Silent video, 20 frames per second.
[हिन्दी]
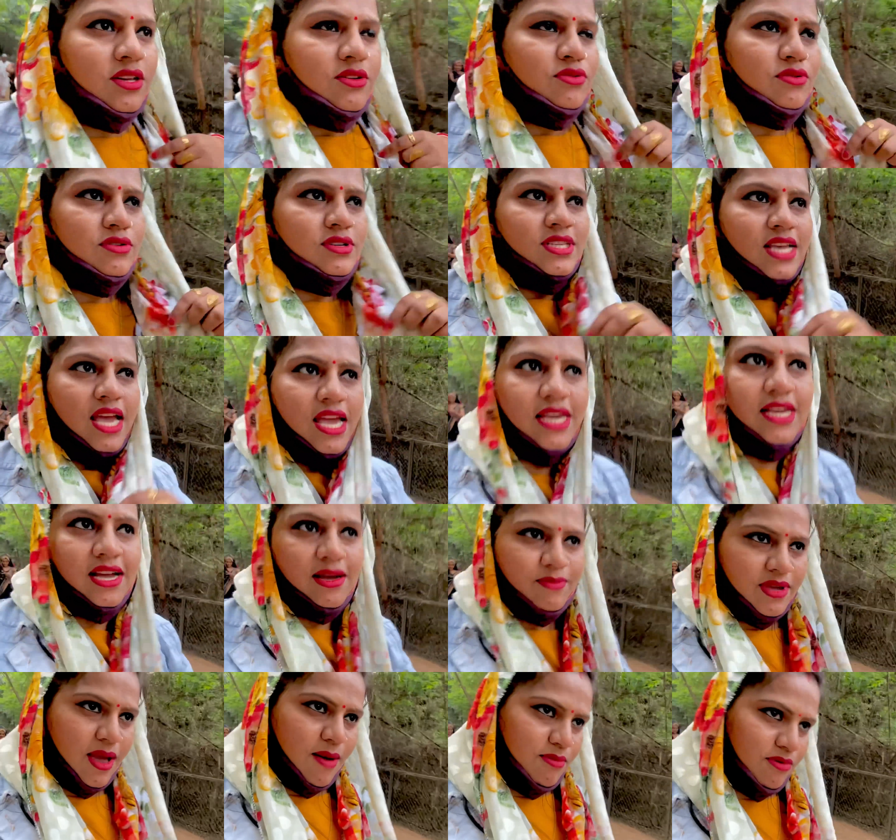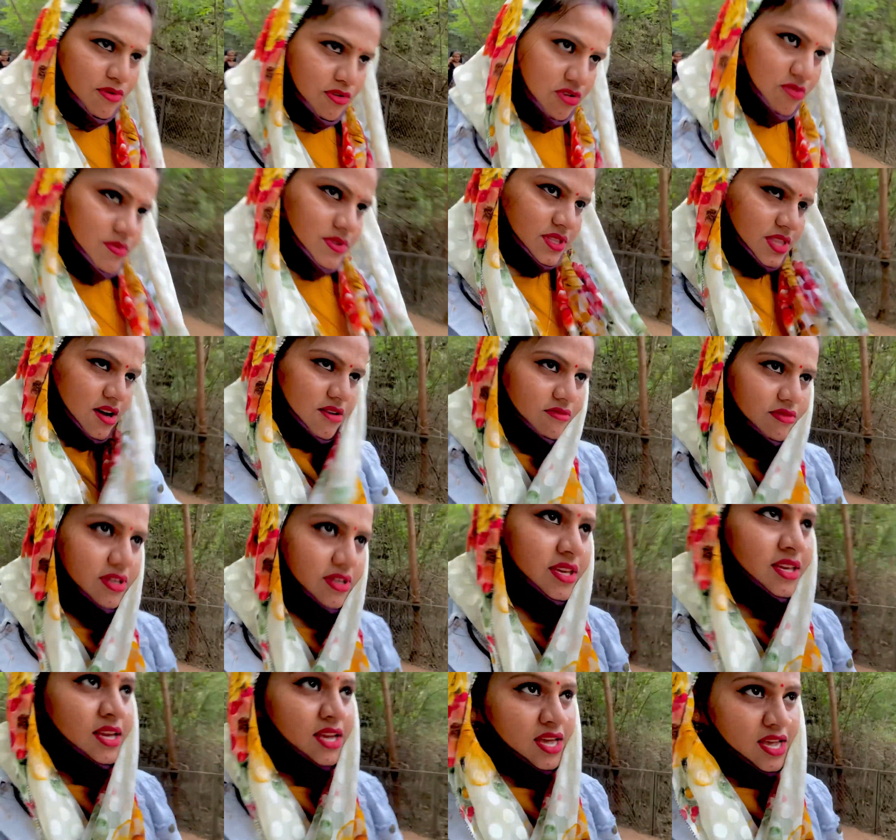हो जाएगा मैं आप लोग को बताऊंगी
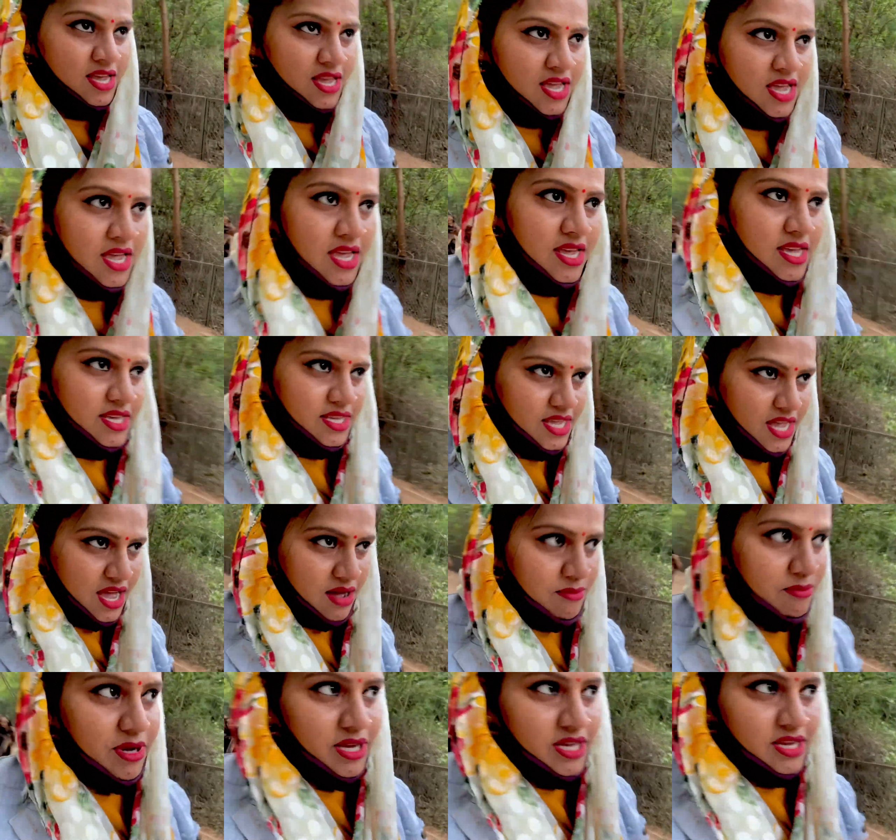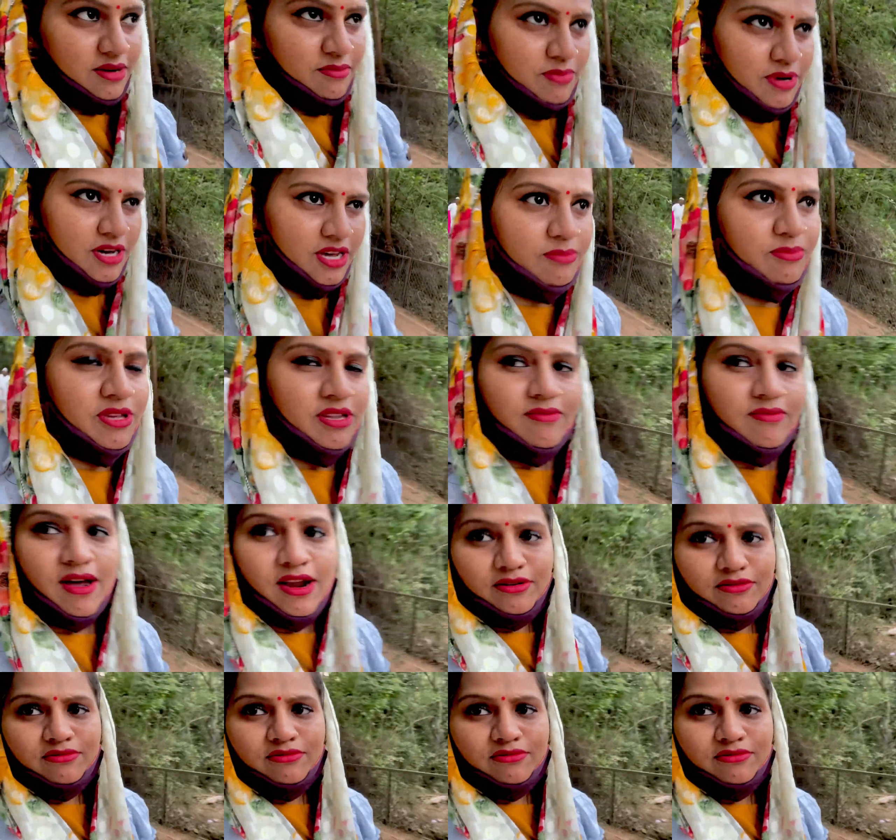यहाँ मैं अब हर वीरवार